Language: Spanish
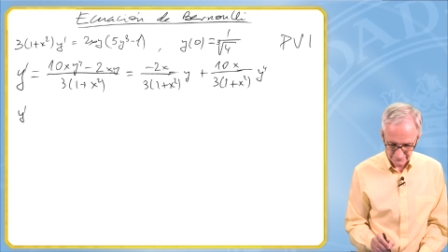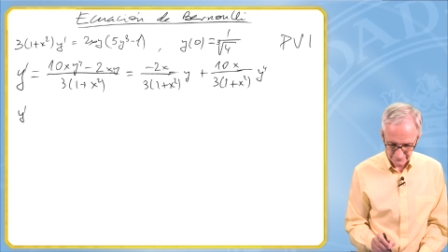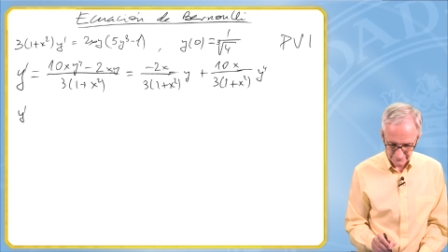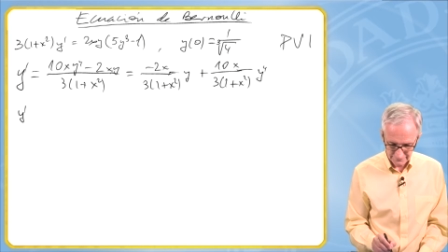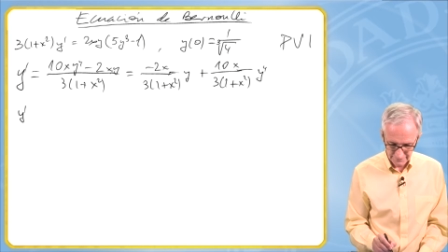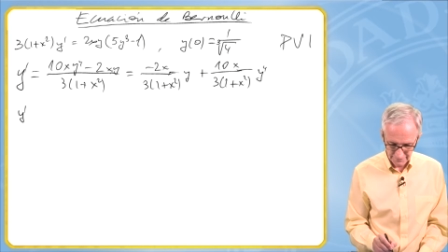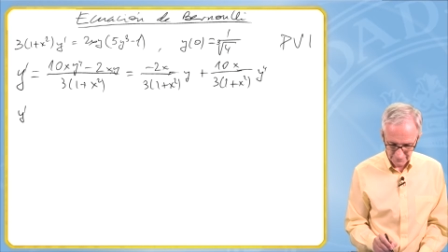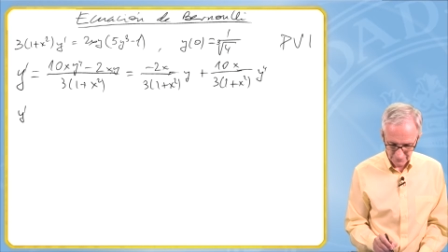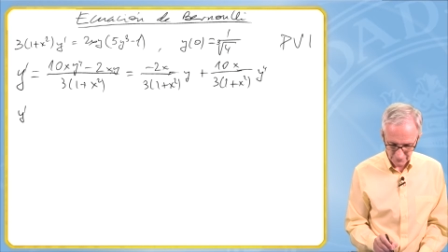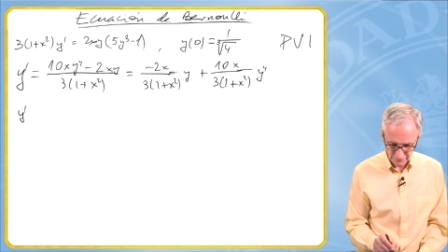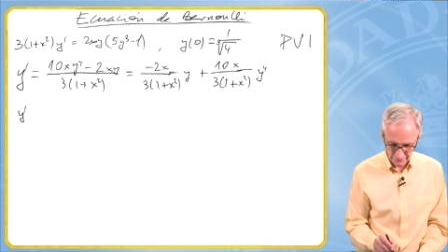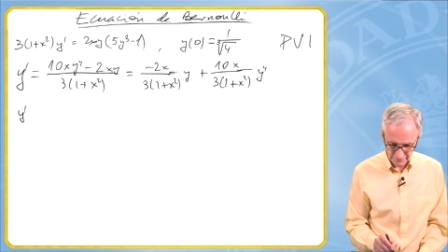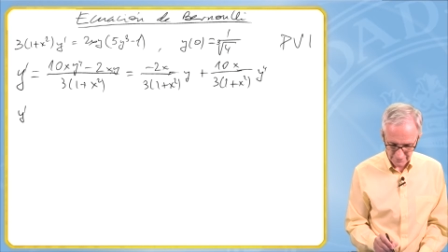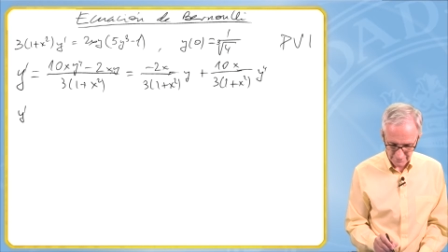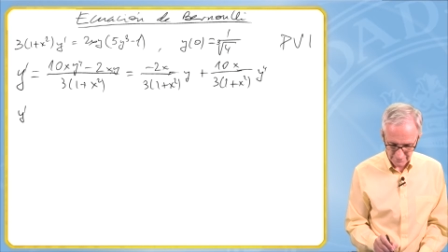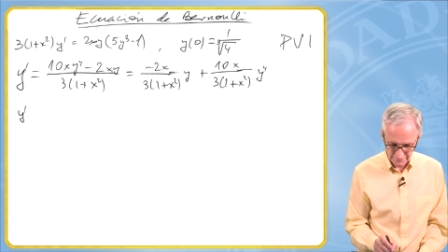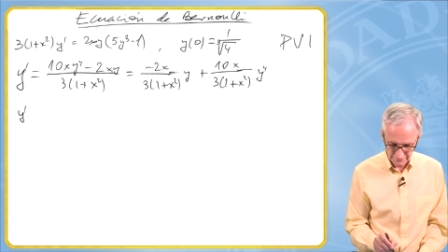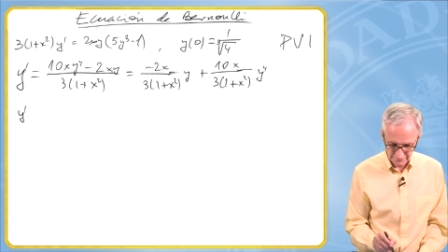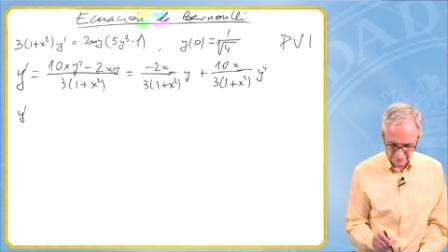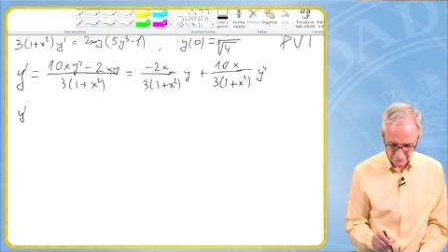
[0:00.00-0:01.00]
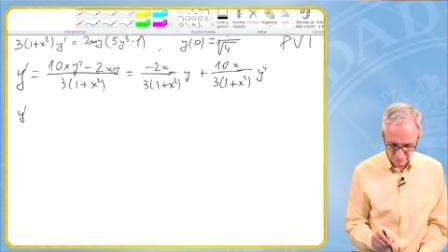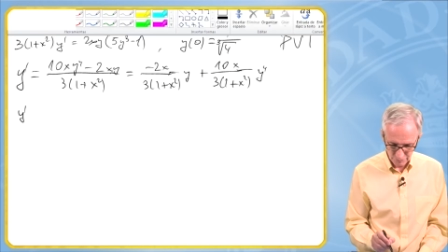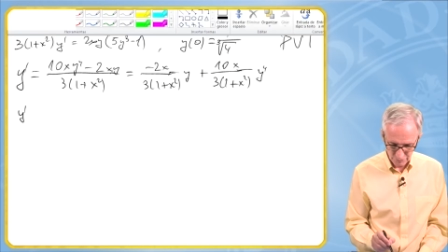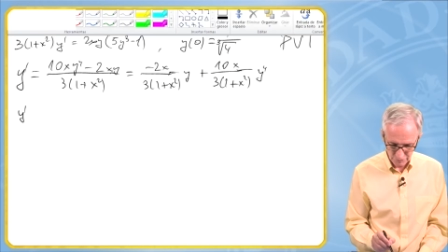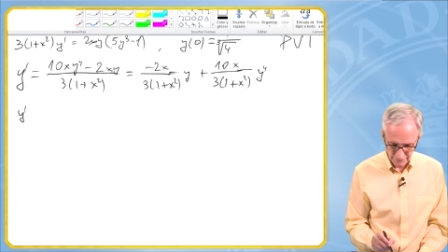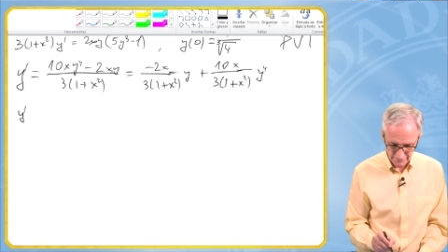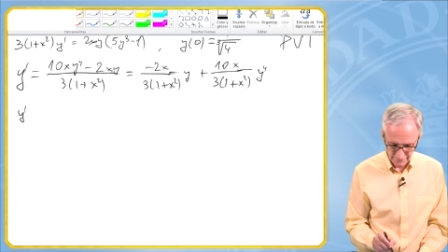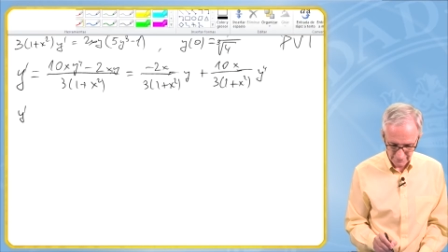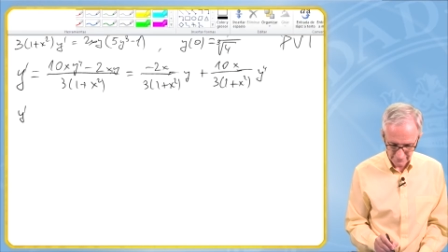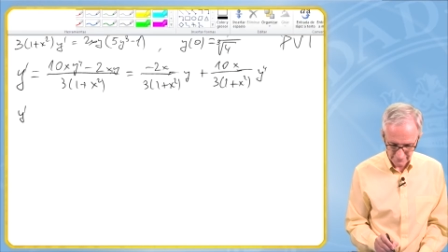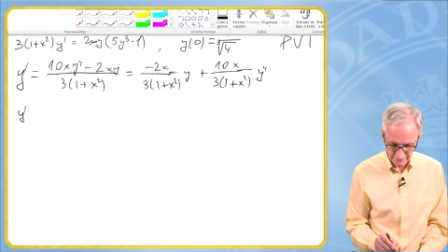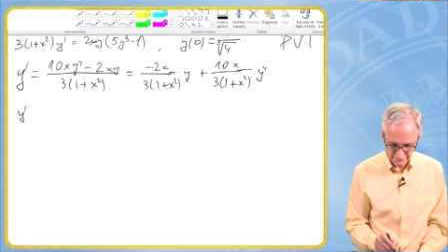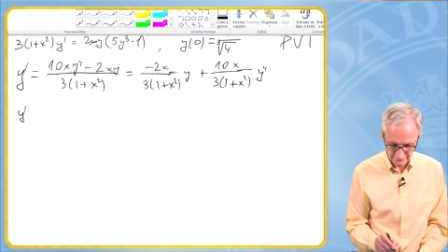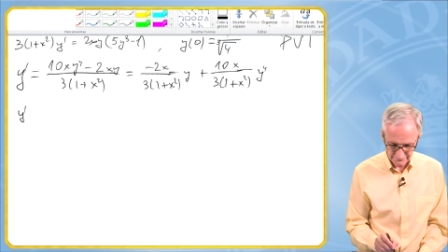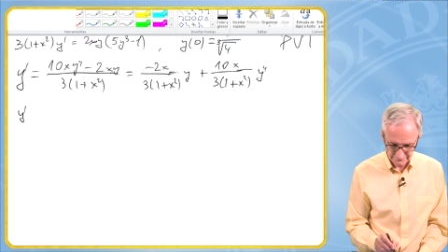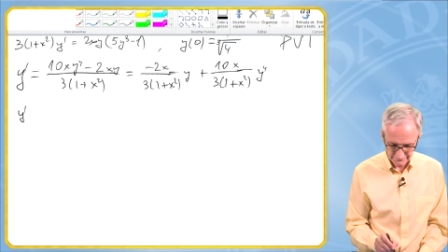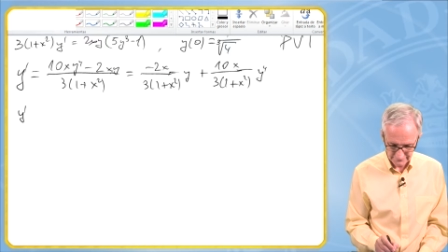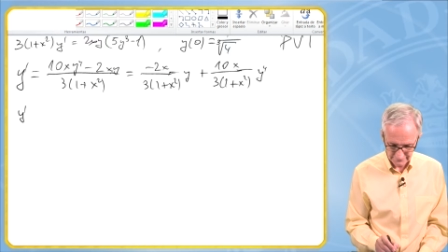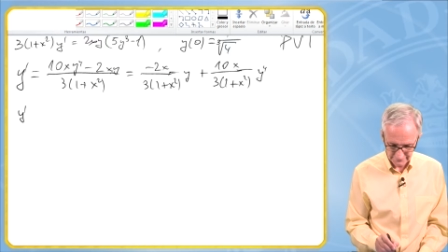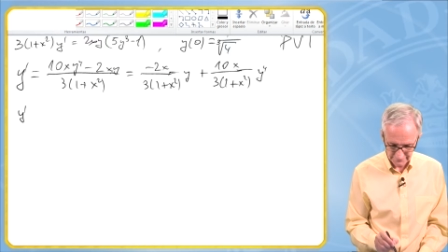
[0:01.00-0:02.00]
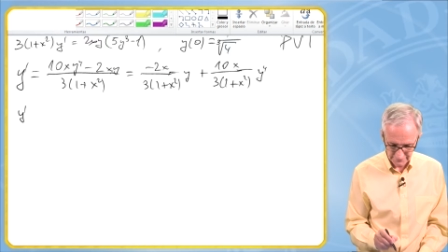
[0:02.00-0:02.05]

y ahora es en dibujar y